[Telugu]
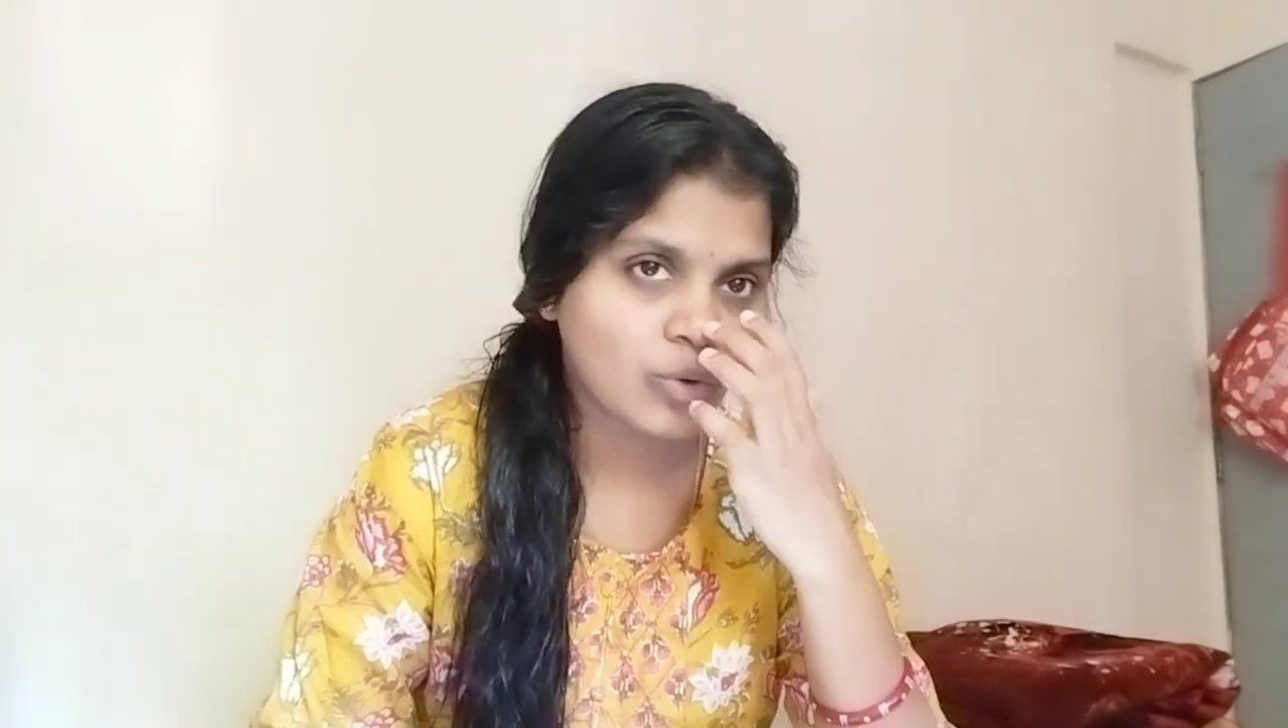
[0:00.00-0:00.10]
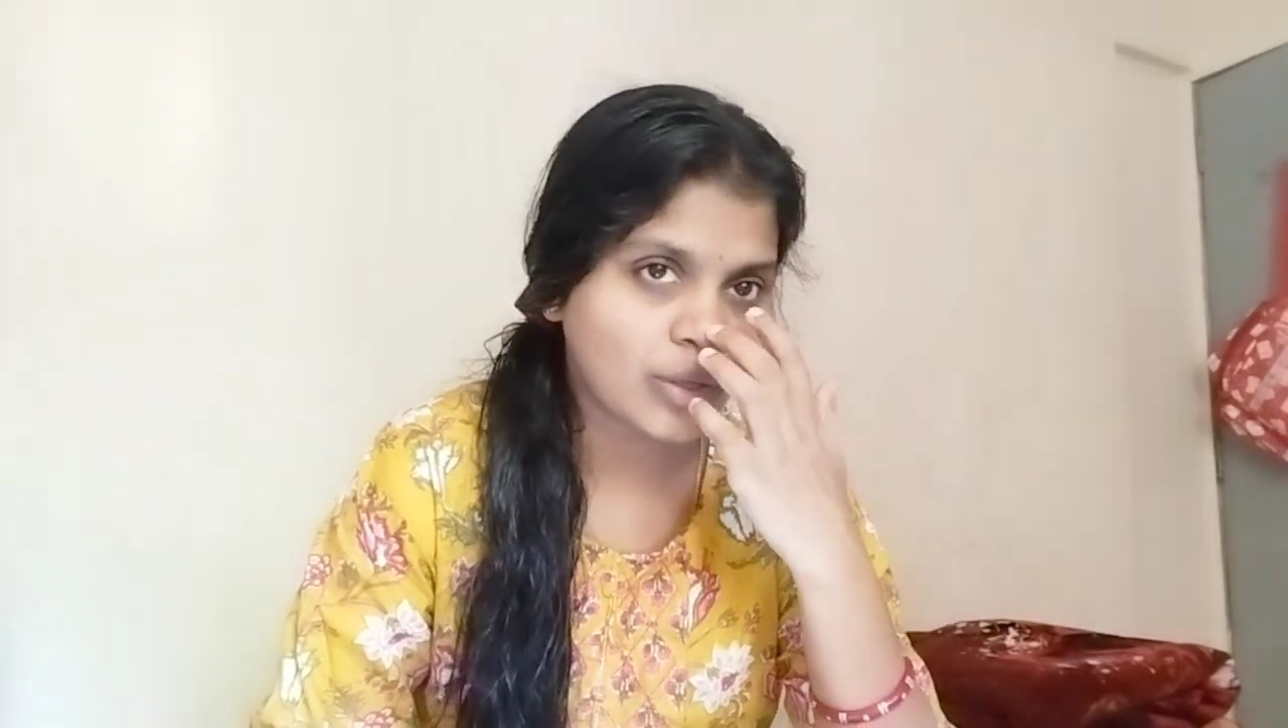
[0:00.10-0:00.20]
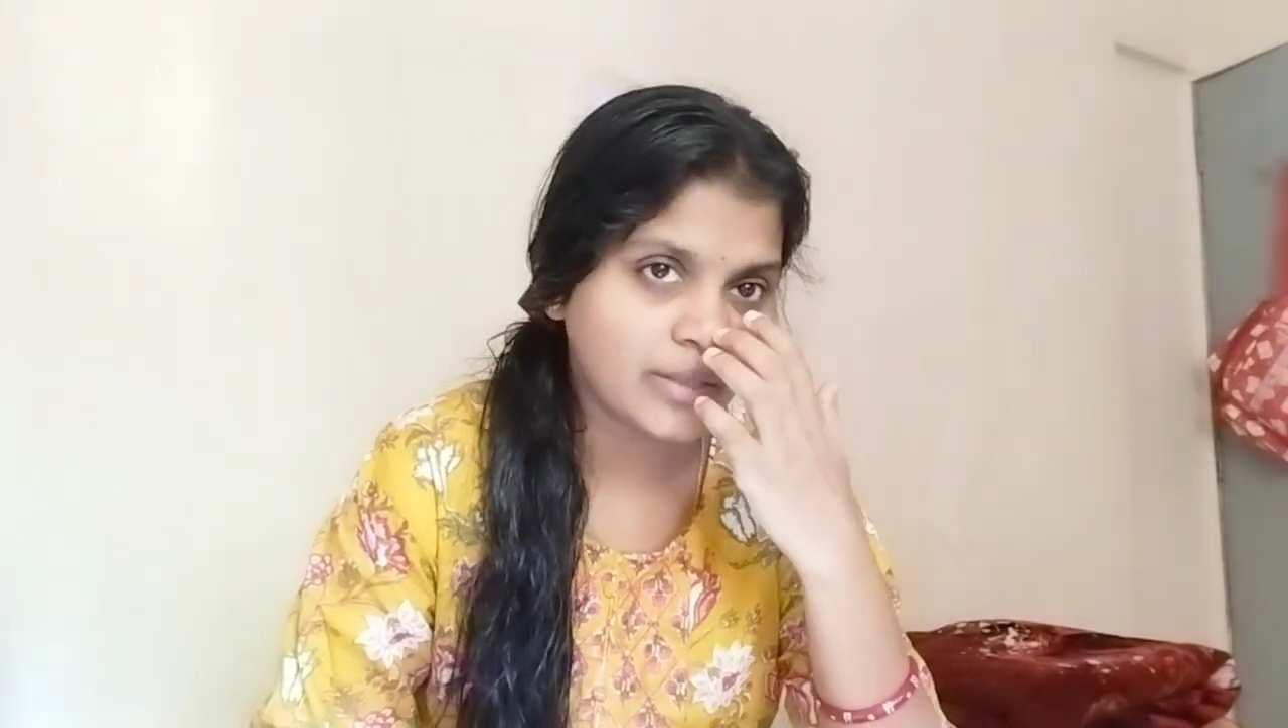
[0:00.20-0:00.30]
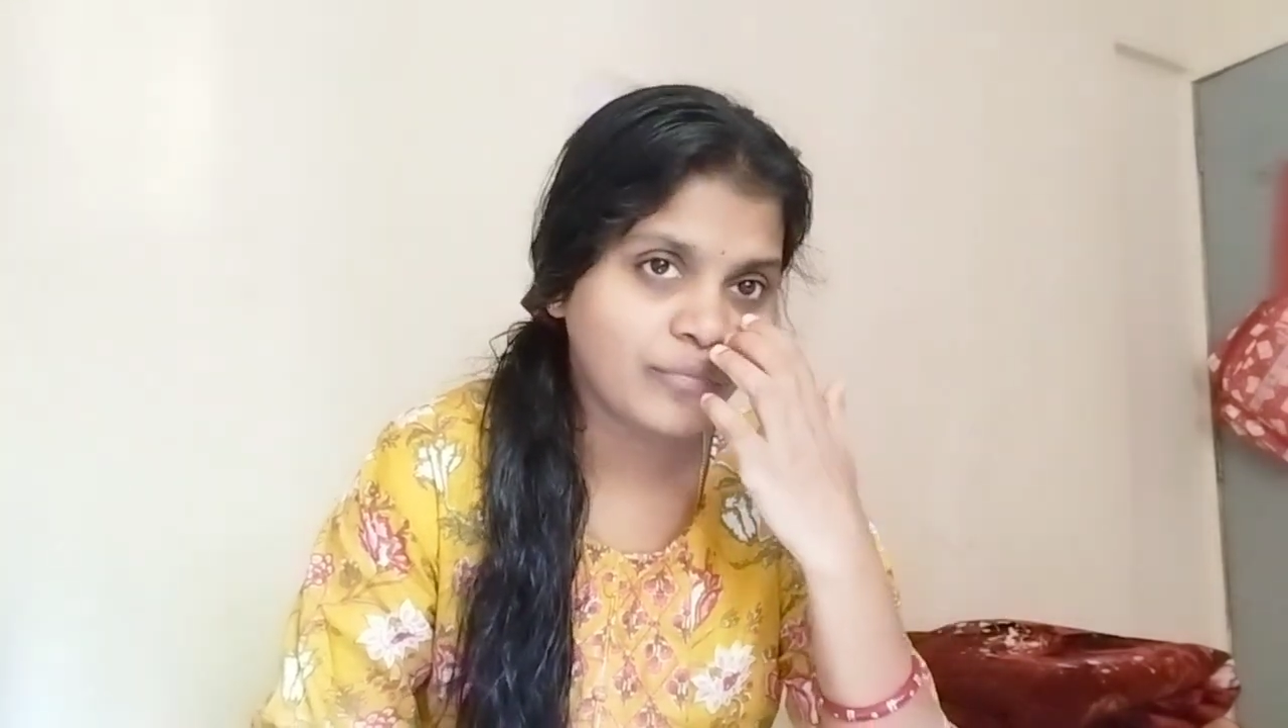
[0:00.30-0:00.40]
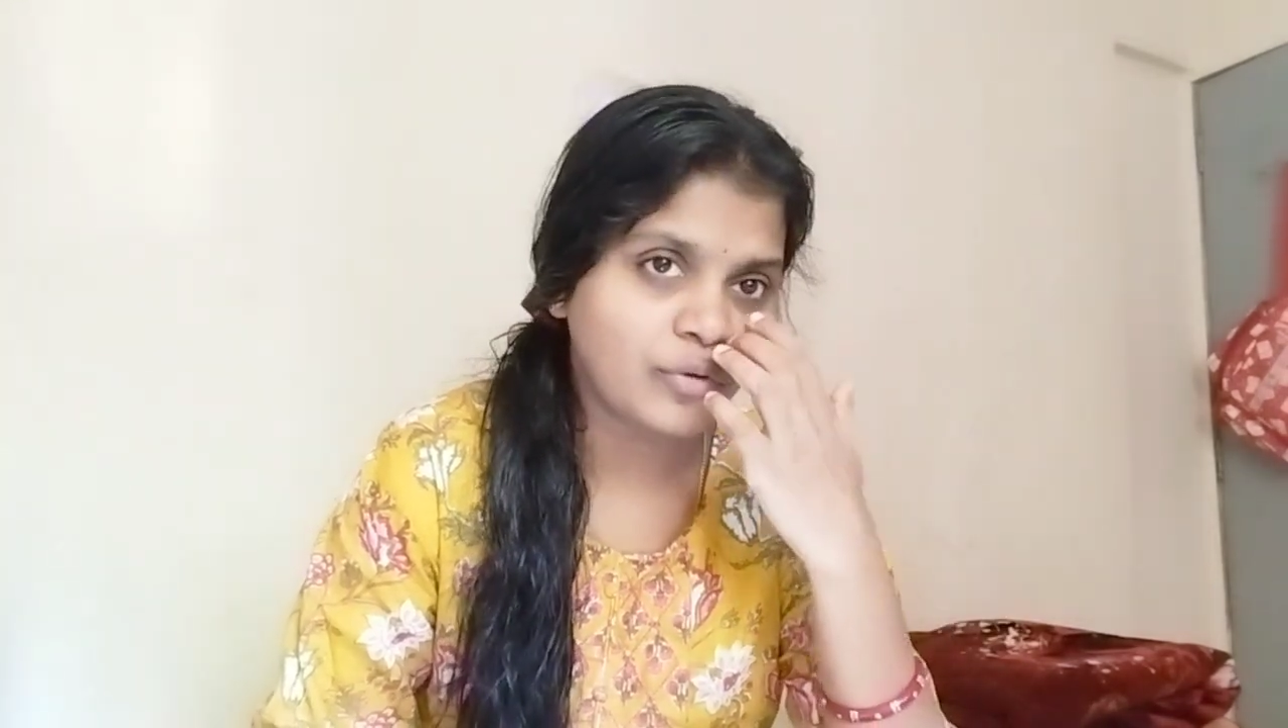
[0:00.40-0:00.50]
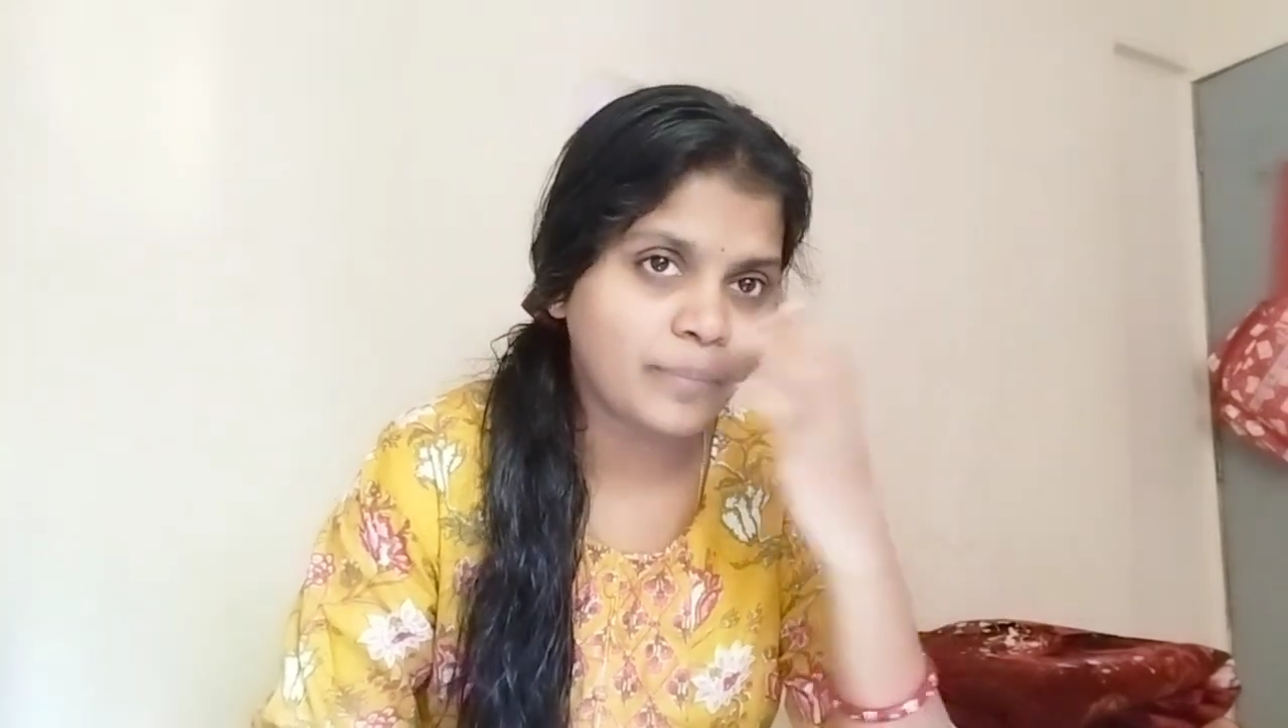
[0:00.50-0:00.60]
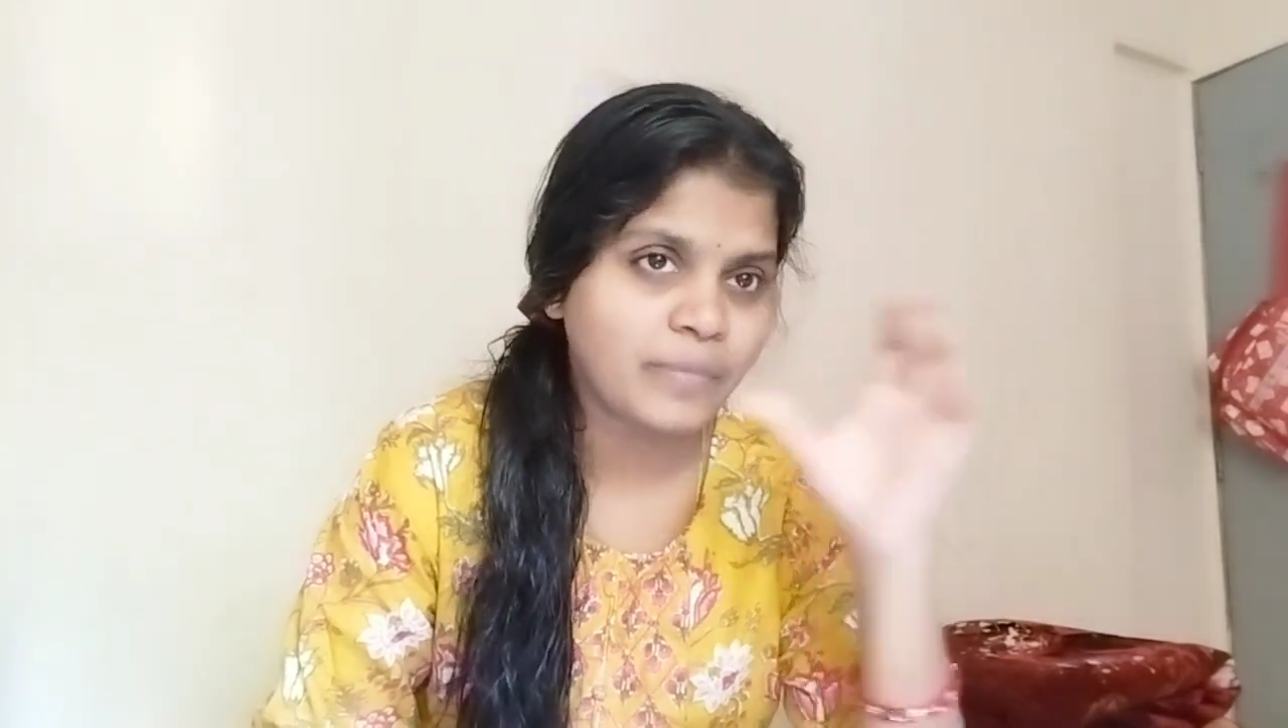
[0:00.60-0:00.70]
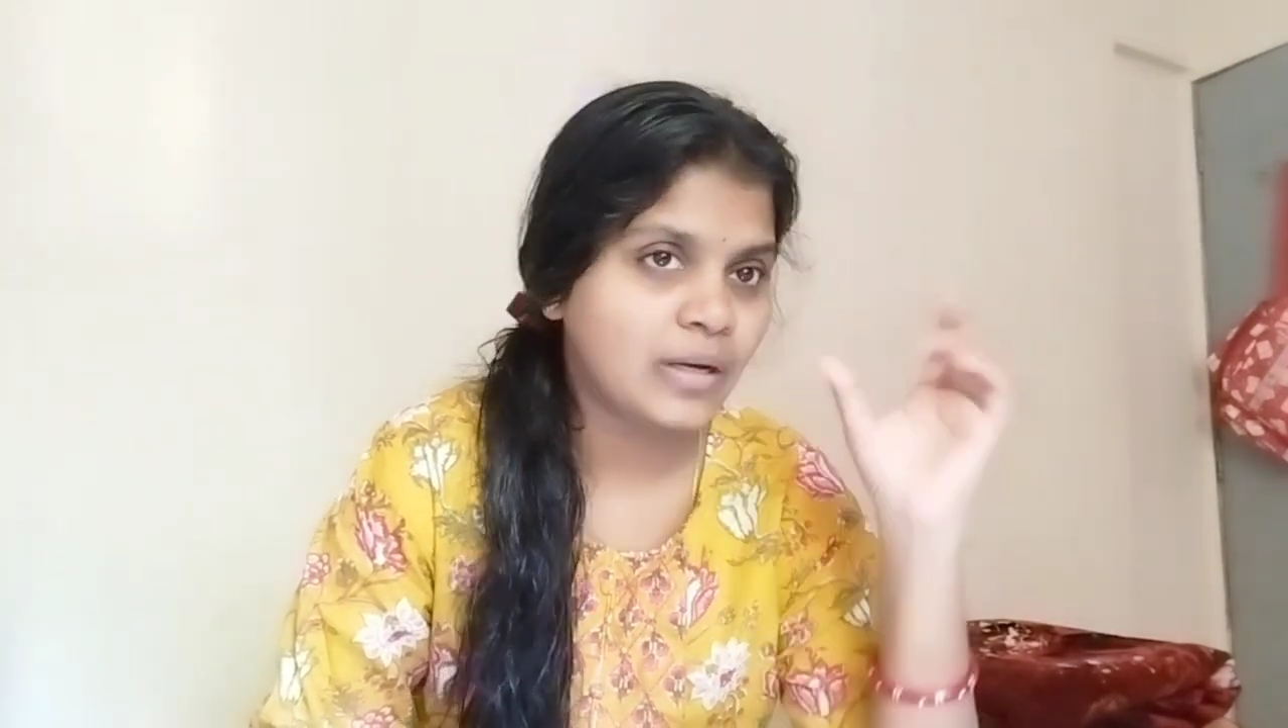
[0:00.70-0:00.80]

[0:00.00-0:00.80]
ఒకటి ఫుడ్